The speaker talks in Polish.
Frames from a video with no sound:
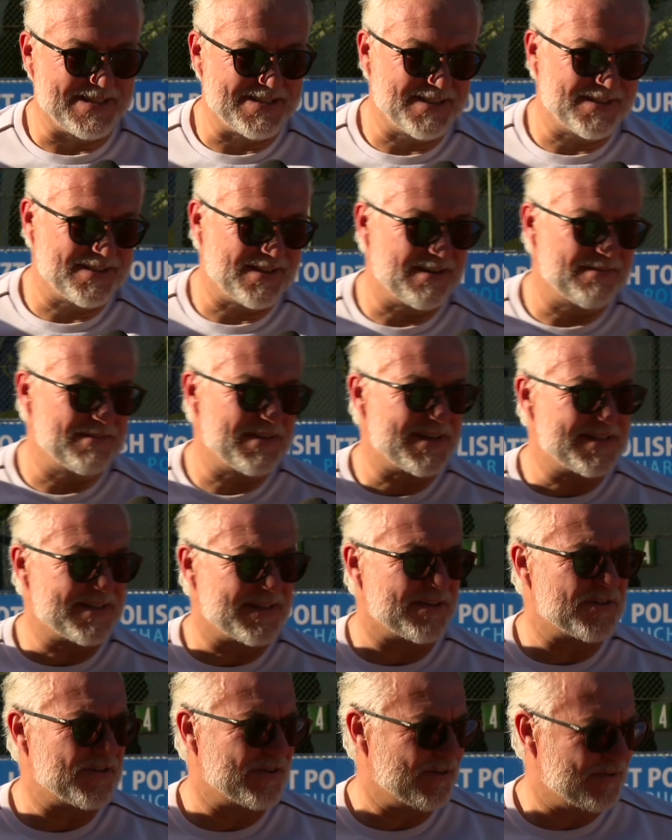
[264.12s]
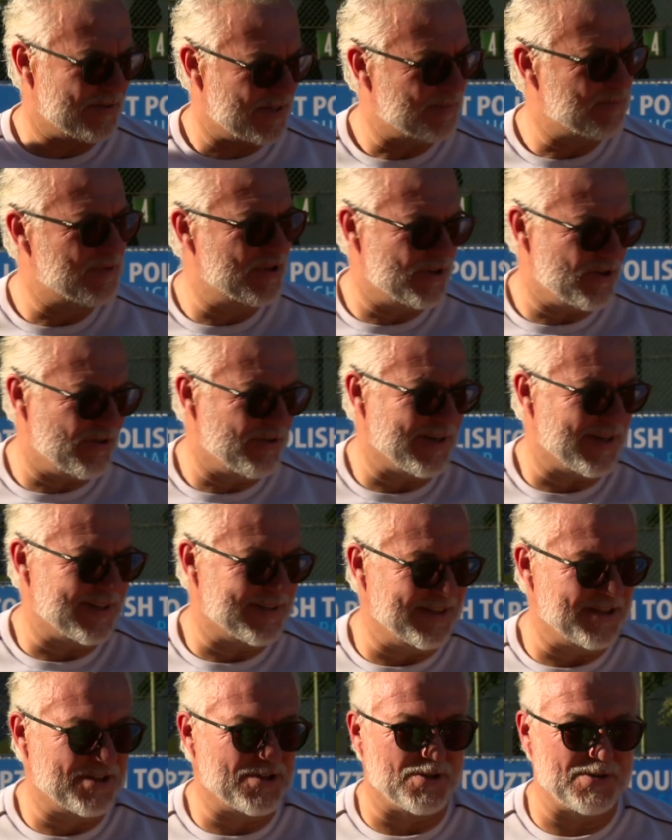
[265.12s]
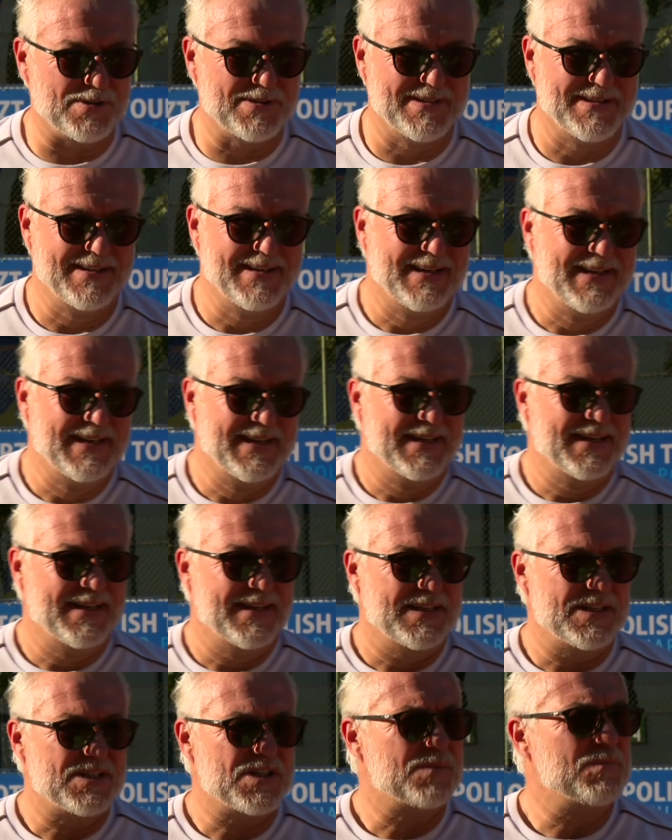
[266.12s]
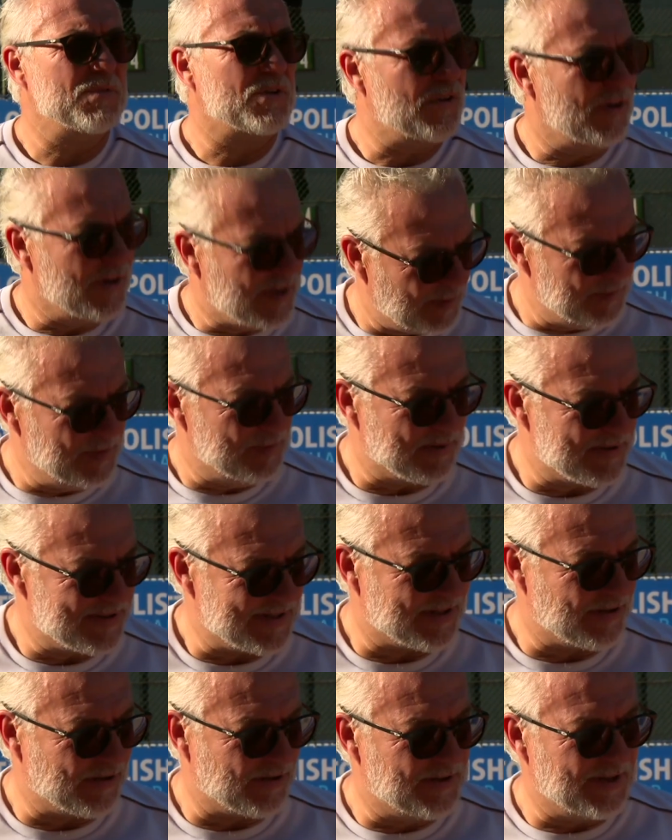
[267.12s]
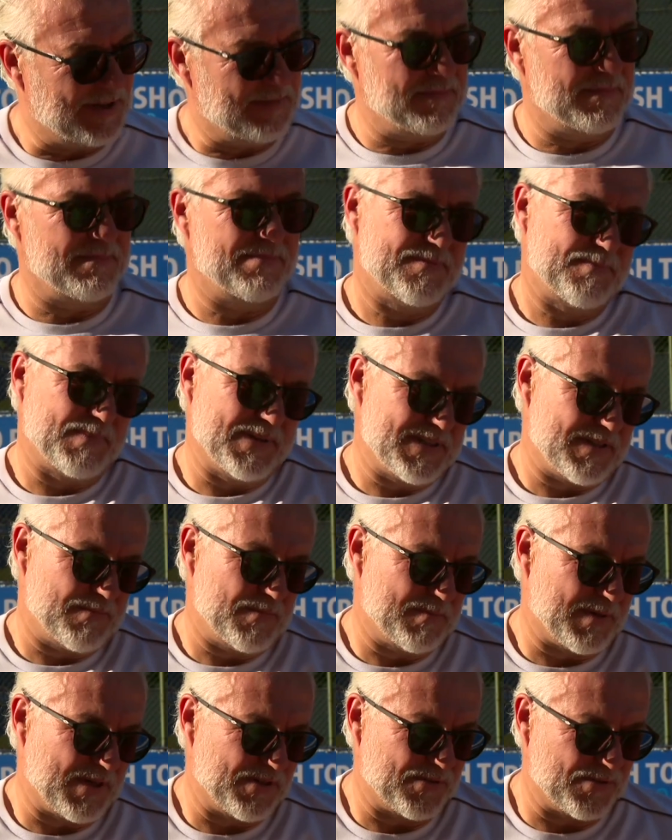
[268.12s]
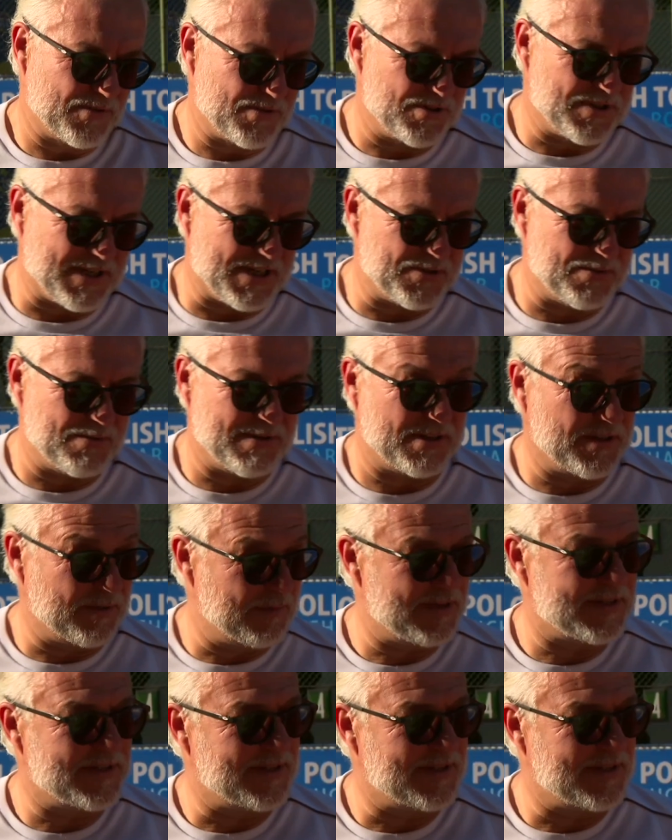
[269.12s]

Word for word: Ta rywalizacja nas przyciąga na ten kort. Jesteśmy kolegami poza kortem, spędzamy bardzo dużo czasu, natomiast na